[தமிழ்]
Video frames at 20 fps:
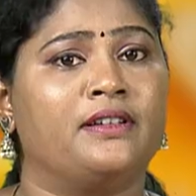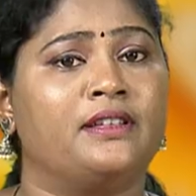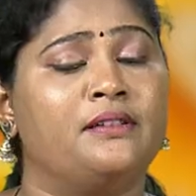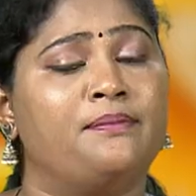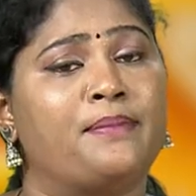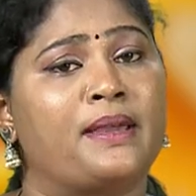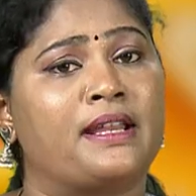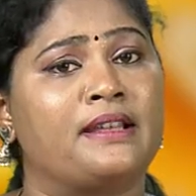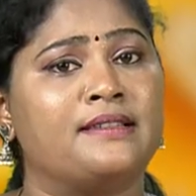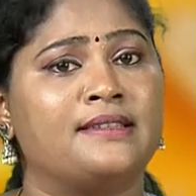வந்து
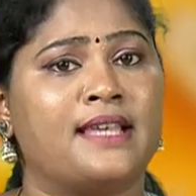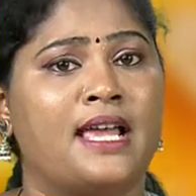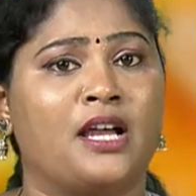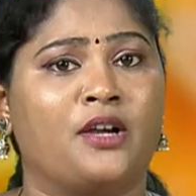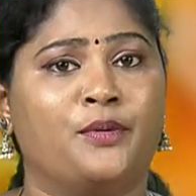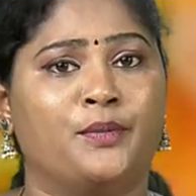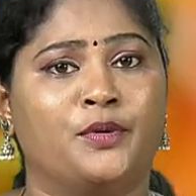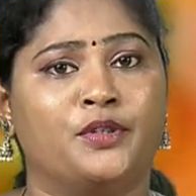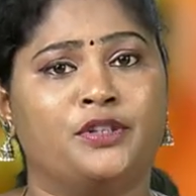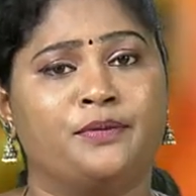
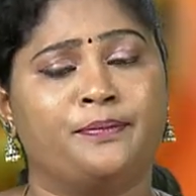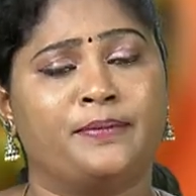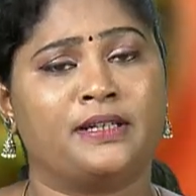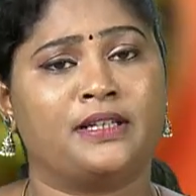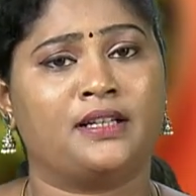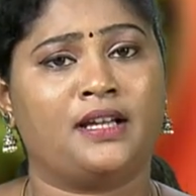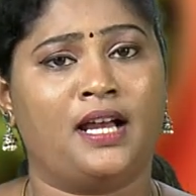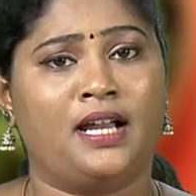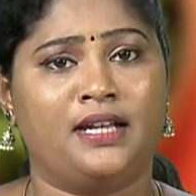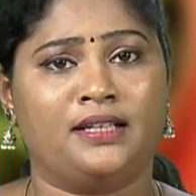பெருசாகும் போது
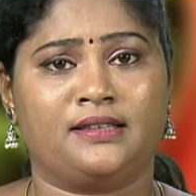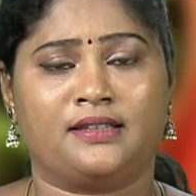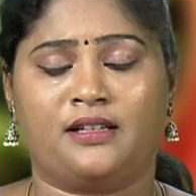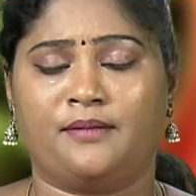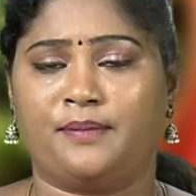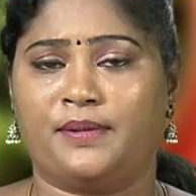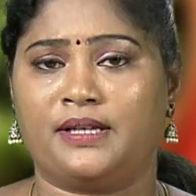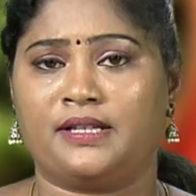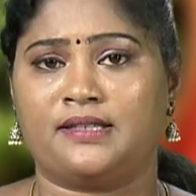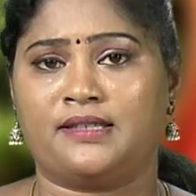
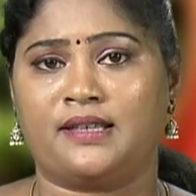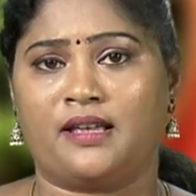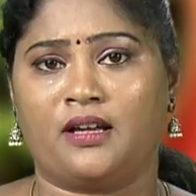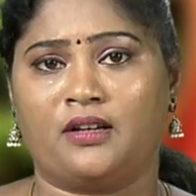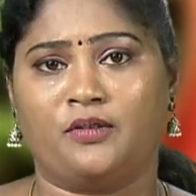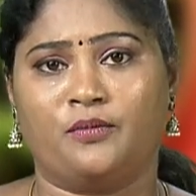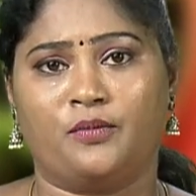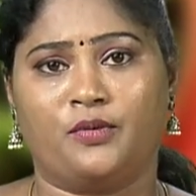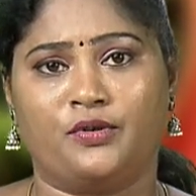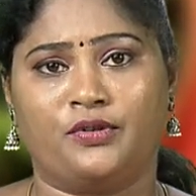பிற்காலத்தில்
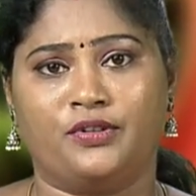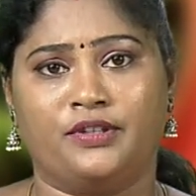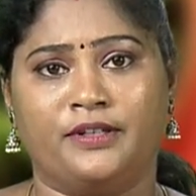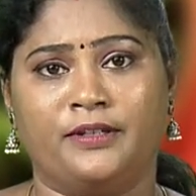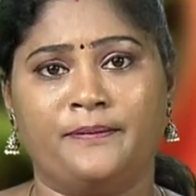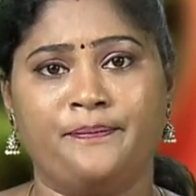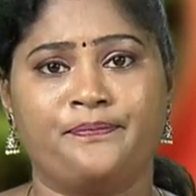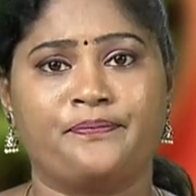பெருசாகும் போது